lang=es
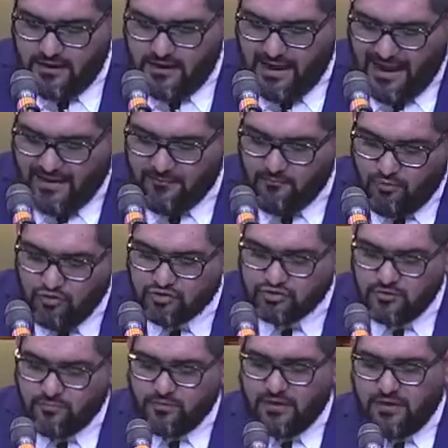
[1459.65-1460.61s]
Hay
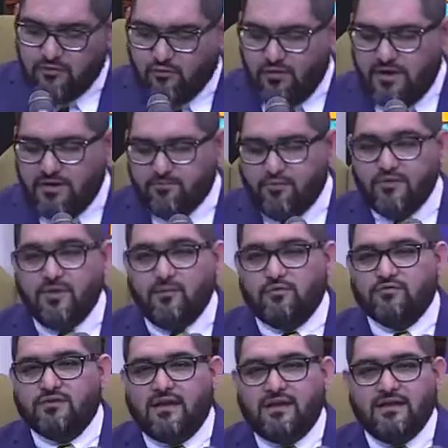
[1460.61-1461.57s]
mucho por el cual
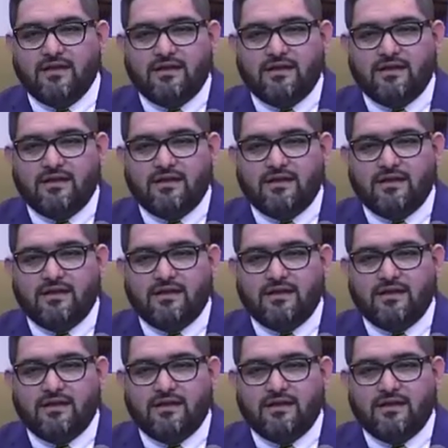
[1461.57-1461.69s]
podemos darle